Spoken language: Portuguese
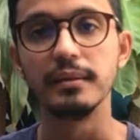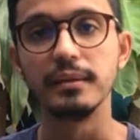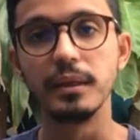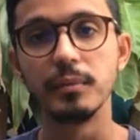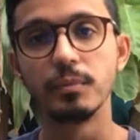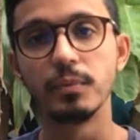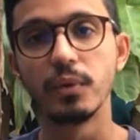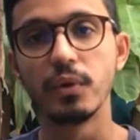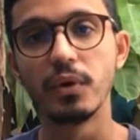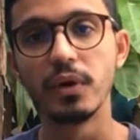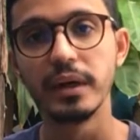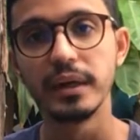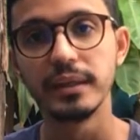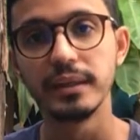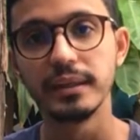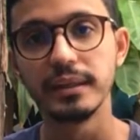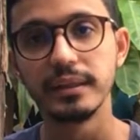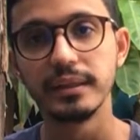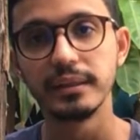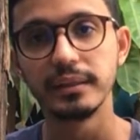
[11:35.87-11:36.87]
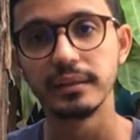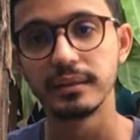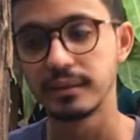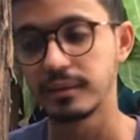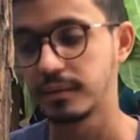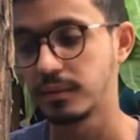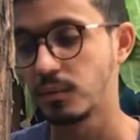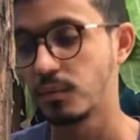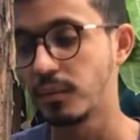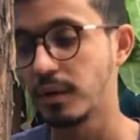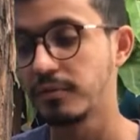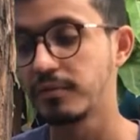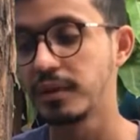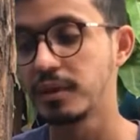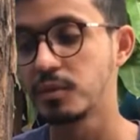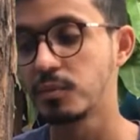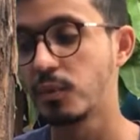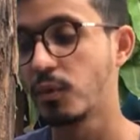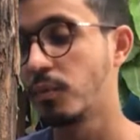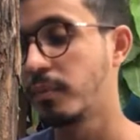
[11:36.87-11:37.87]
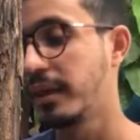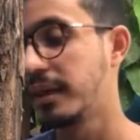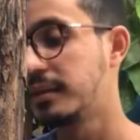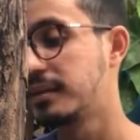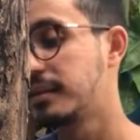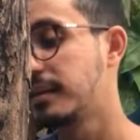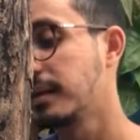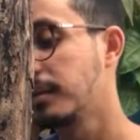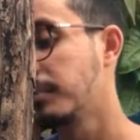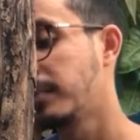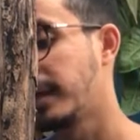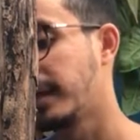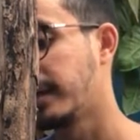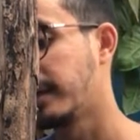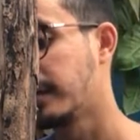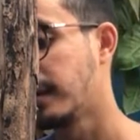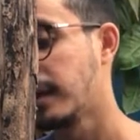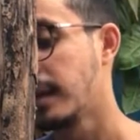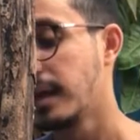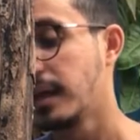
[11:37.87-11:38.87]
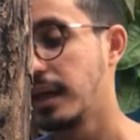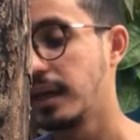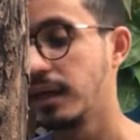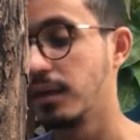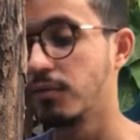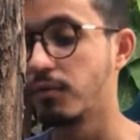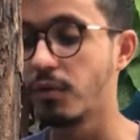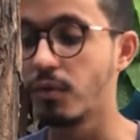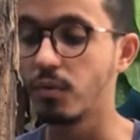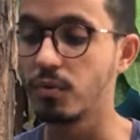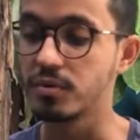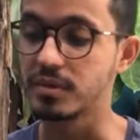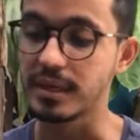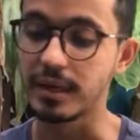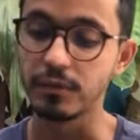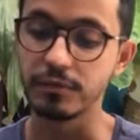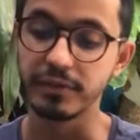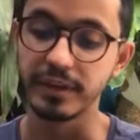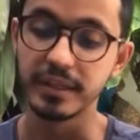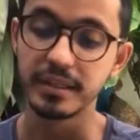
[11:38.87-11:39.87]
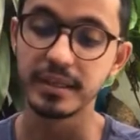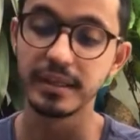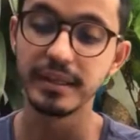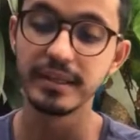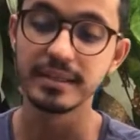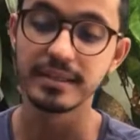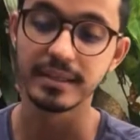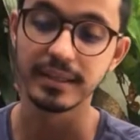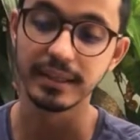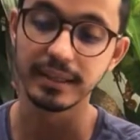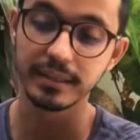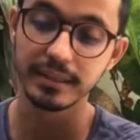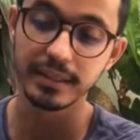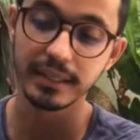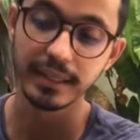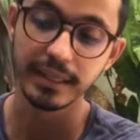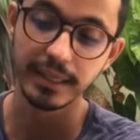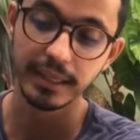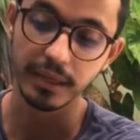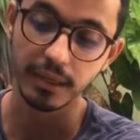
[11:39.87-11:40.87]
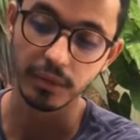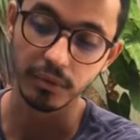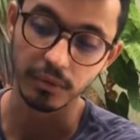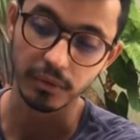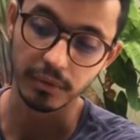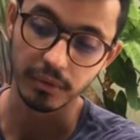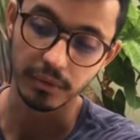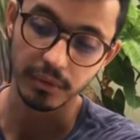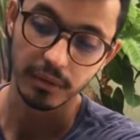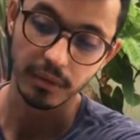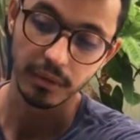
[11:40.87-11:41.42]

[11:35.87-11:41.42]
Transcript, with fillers: Depois, uma vez por mês também, eu vou usar o fertilizante líquido,